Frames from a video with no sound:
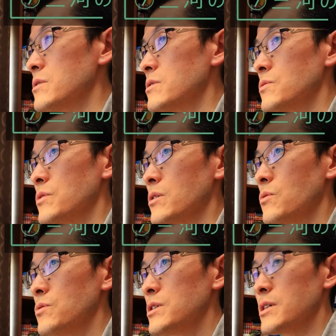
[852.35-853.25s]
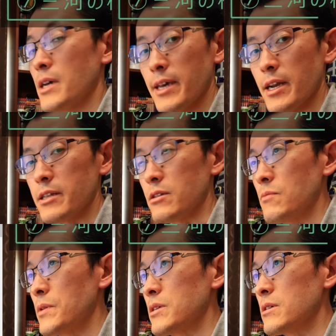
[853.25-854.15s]
実はこれ個人がやられてる
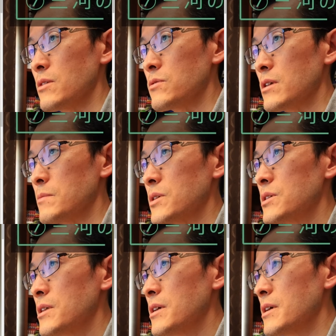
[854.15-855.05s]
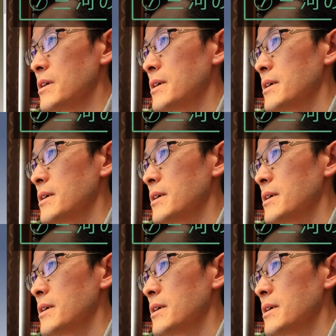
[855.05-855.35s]
ページでございまして、